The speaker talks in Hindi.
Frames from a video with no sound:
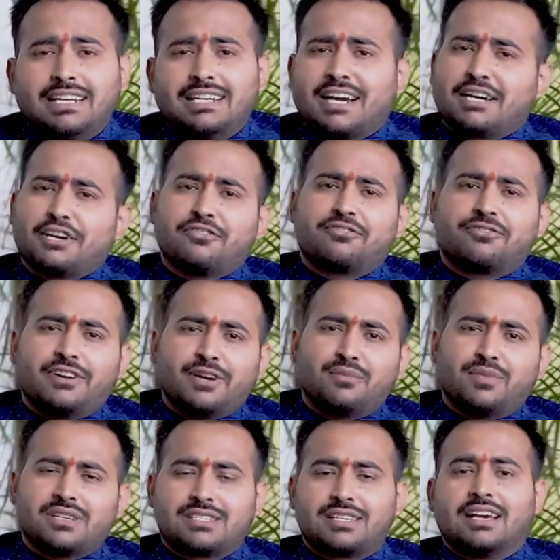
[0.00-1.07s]
इंडिया के
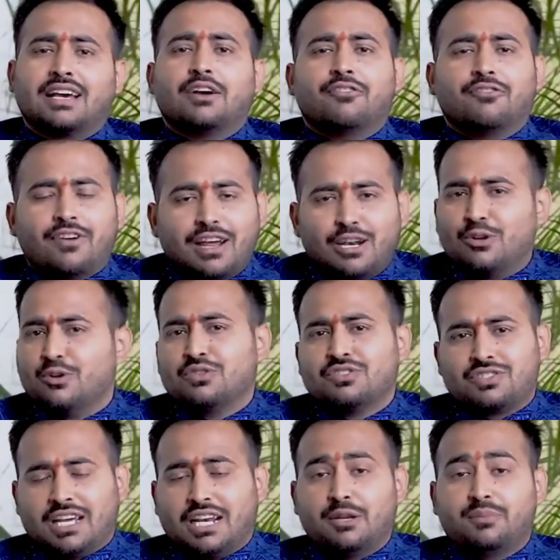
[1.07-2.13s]
फेमस वेल
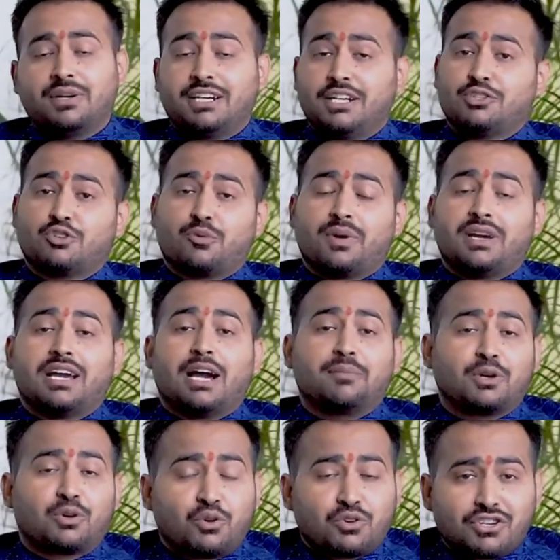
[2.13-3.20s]
नोन सेलिब्रिटीज और
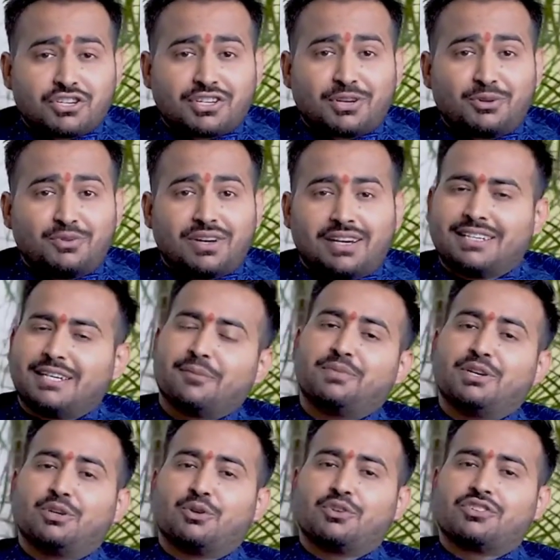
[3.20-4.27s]
मैं यहाँ पे कोशिश करूंगा
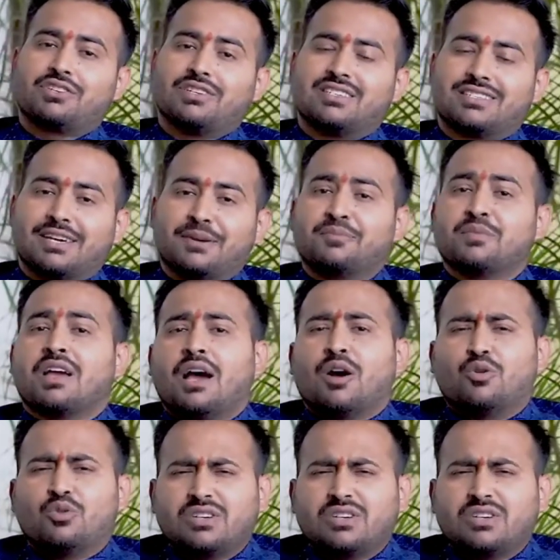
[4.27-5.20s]
कि अपने क्वेश्चन से